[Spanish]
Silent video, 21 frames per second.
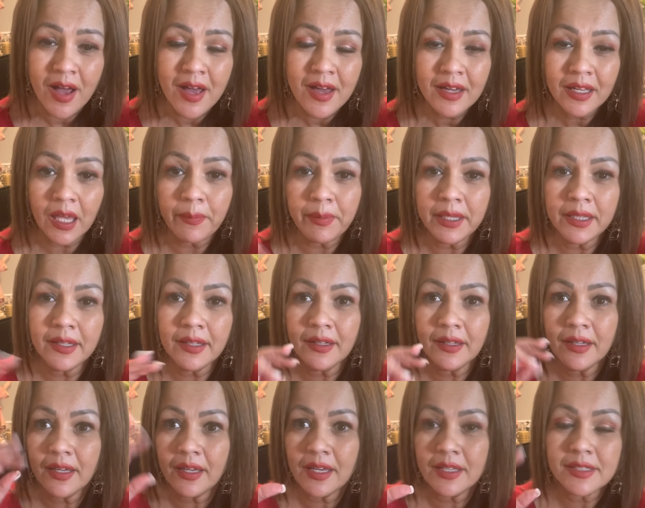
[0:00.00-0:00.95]
¿Qué vienen
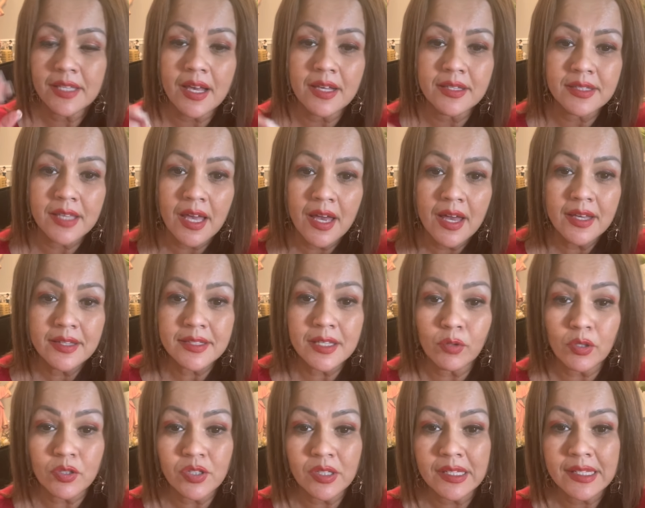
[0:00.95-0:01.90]
en esas
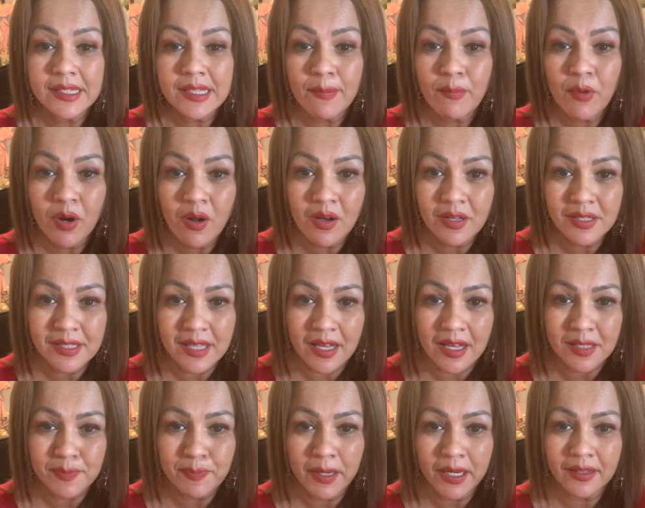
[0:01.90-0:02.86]
situaciones
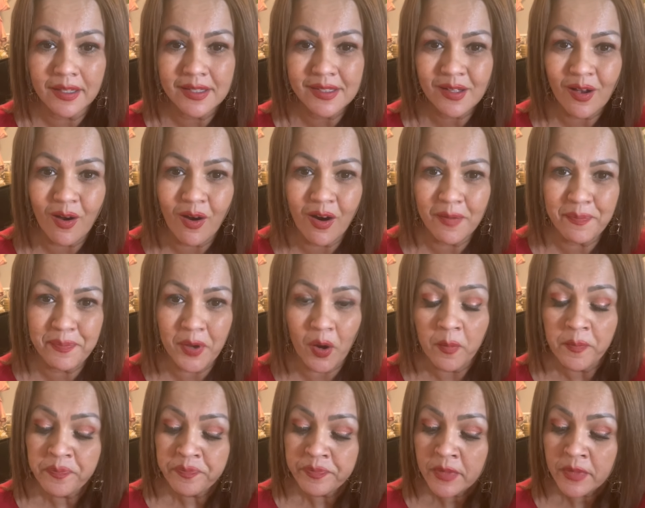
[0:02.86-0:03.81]
amorosas para ti, Scorpio.
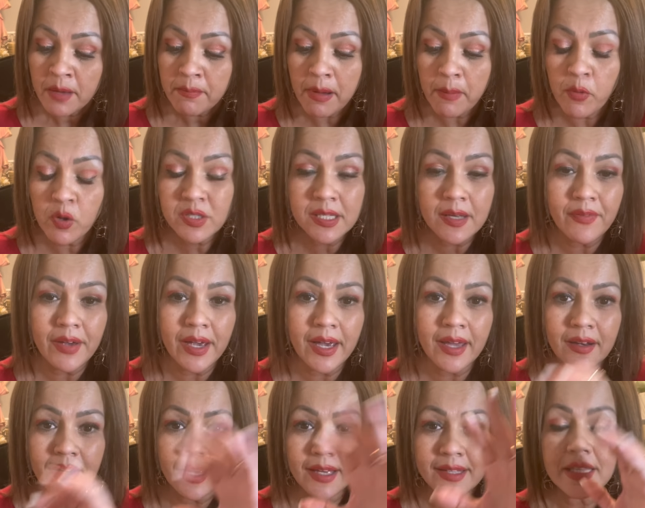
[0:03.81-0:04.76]
Vamos a
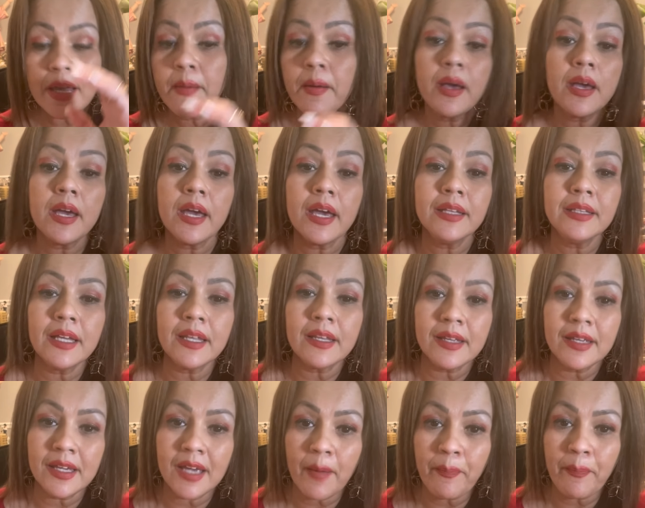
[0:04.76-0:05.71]
ver esa
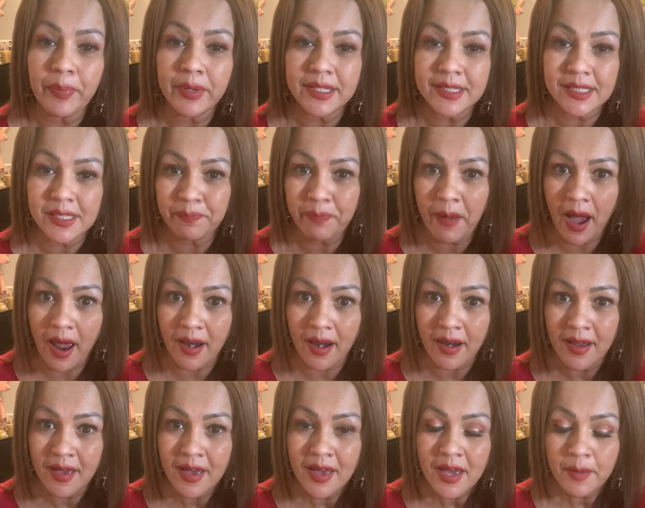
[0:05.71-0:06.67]
energía principal
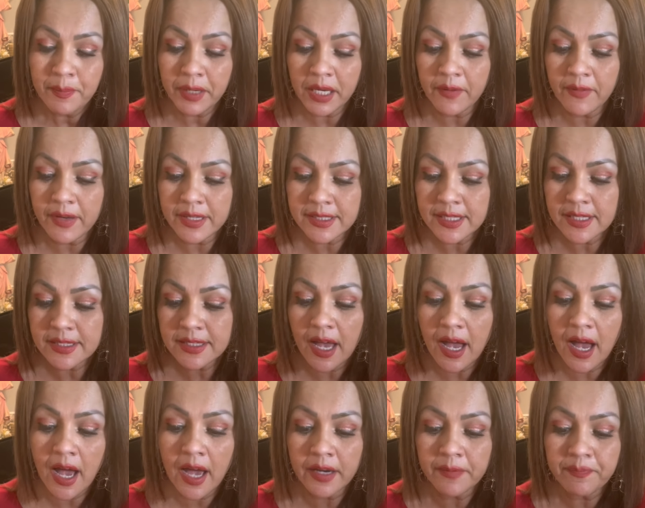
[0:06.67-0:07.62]
que vas a
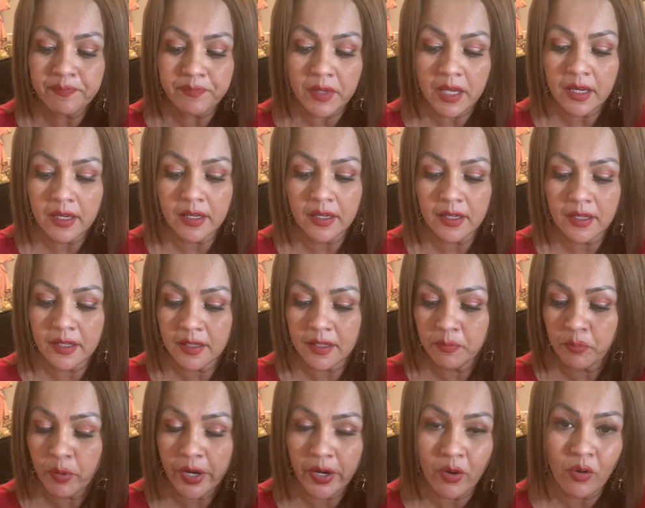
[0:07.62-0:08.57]
estar, eh,
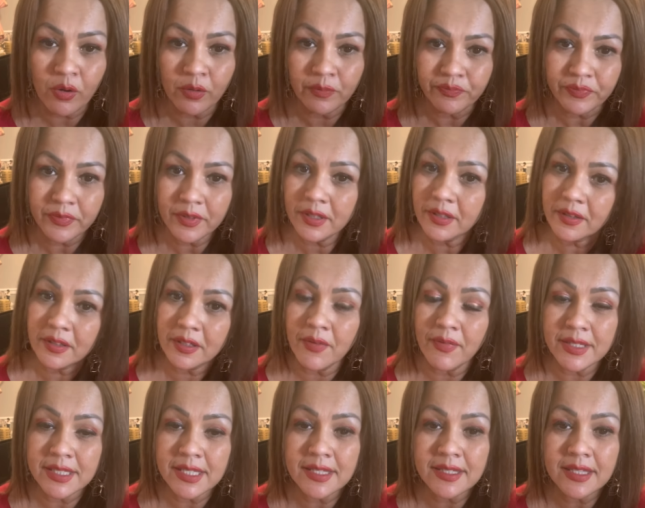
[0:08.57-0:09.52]
bueno, que
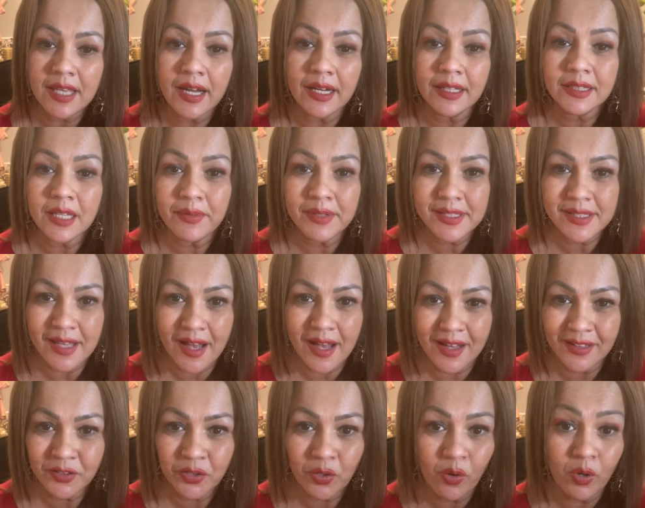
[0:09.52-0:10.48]
vas a estar
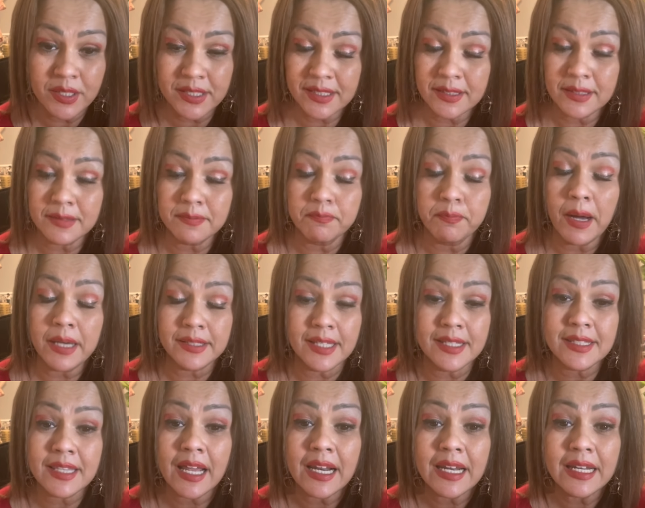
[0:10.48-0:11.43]
atravesando o vas a
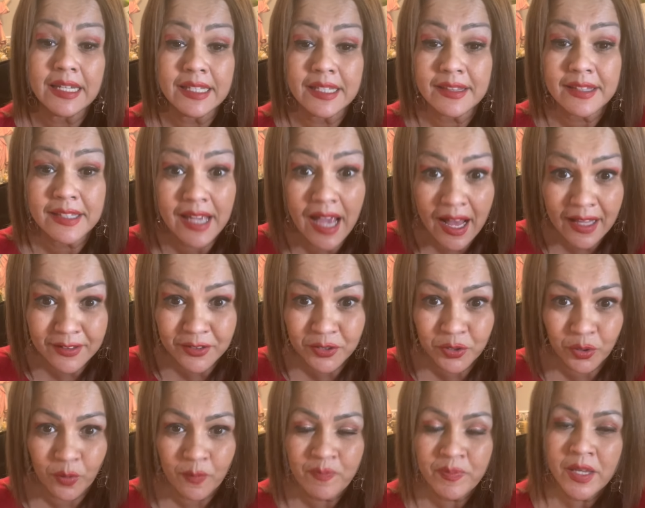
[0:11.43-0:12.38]
estar lidiando